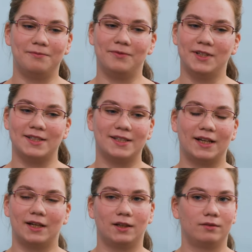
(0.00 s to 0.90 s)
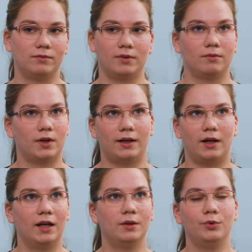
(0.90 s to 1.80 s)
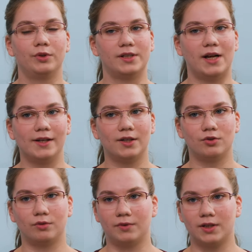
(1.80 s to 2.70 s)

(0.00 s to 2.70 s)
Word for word: wir sind ja alle möglichen Altersstufen.